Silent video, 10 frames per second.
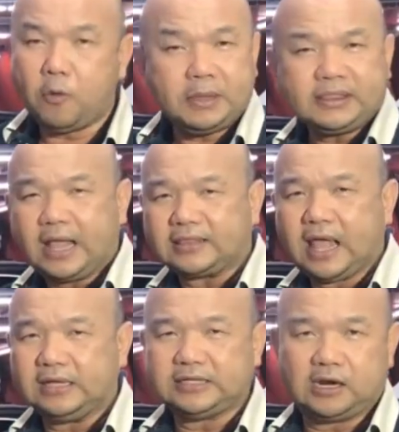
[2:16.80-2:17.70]
ก็ไม่แตก
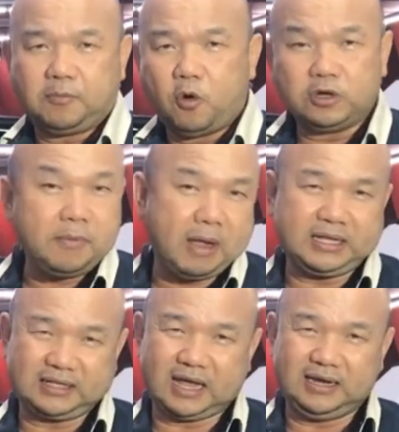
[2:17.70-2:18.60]
ต่างจากลำโพงที่มา
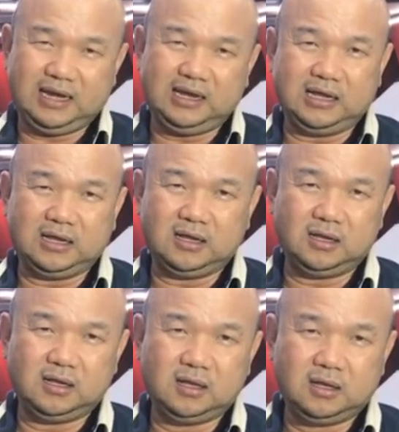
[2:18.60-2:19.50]
จากทางดีลเลอร์
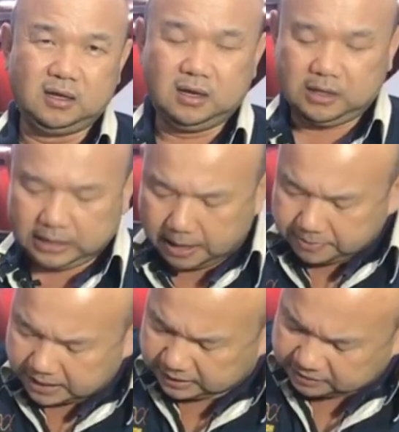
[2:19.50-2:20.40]
นะครับ
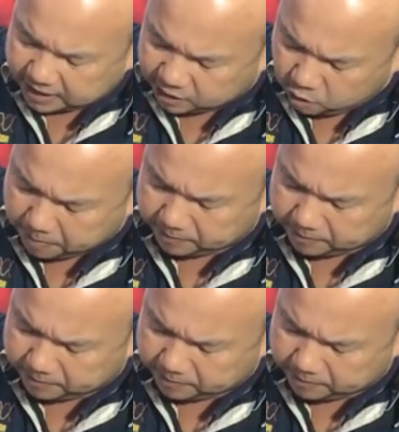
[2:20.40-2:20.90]
การติดตั้งในรูปแบ